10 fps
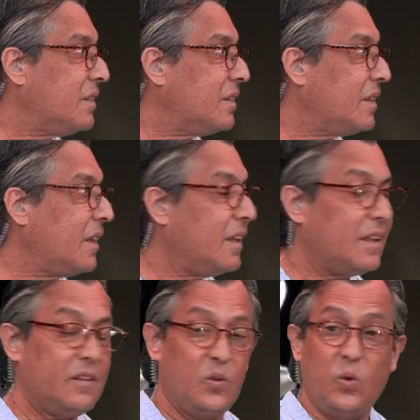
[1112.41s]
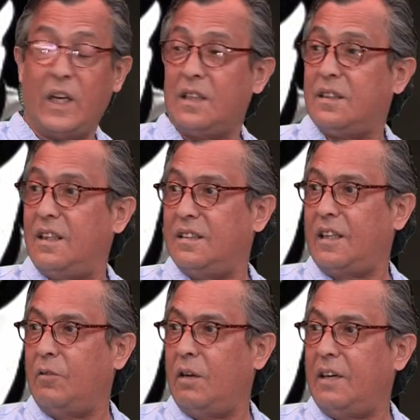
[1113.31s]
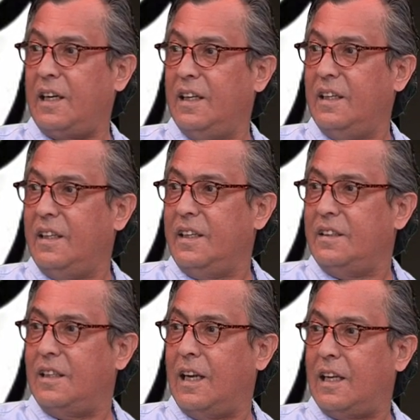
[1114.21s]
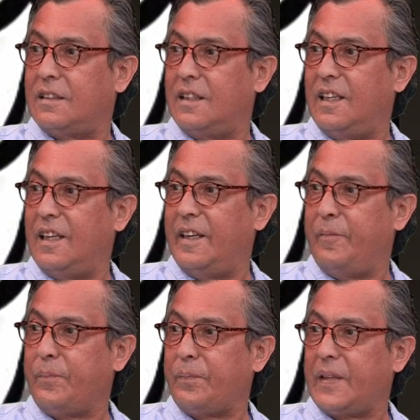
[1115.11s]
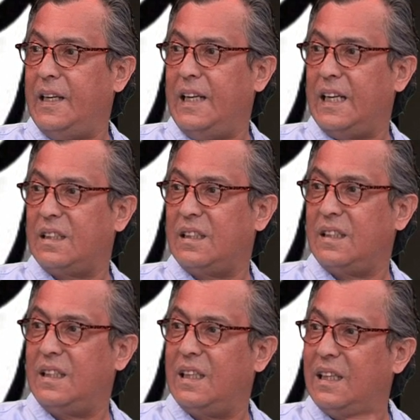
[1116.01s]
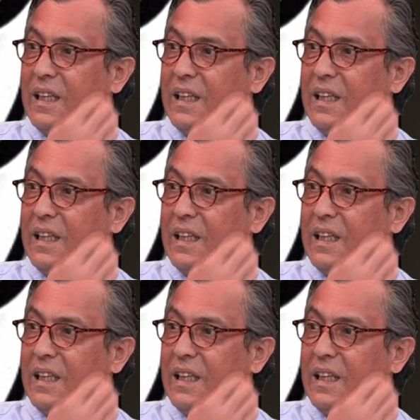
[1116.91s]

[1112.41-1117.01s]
este, dunas, esta nueva, si le hace... No le la sonora